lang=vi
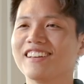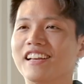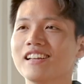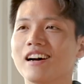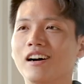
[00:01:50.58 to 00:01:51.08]
Hưng
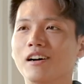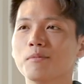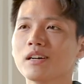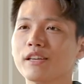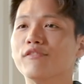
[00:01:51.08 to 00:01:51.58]
nghĩ là
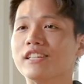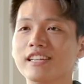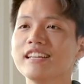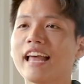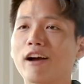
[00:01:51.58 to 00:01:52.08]
ở bất kỳ vị
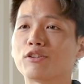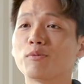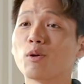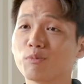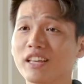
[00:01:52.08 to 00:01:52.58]
trí nào
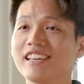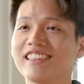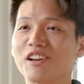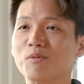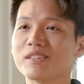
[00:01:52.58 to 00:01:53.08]
trong công ty
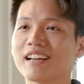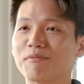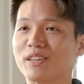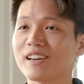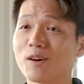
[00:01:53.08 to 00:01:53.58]
thì cũng sẽ
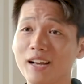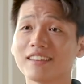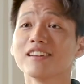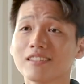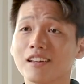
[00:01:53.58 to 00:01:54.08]
gặp những cái khó
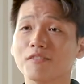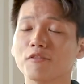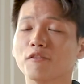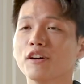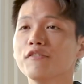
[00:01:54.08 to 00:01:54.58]
khăn nhất
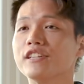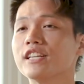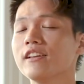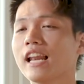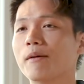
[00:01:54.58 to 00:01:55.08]
định và với vị
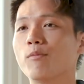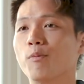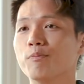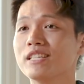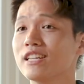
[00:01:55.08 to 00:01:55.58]
trí là
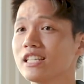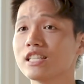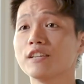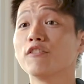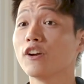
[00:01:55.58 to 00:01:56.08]
một
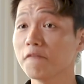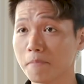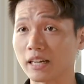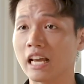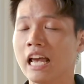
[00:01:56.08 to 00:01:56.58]
business
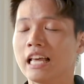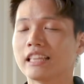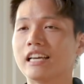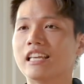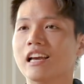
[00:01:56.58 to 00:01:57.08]
development
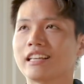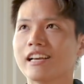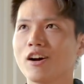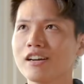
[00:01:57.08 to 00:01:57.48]
thì cái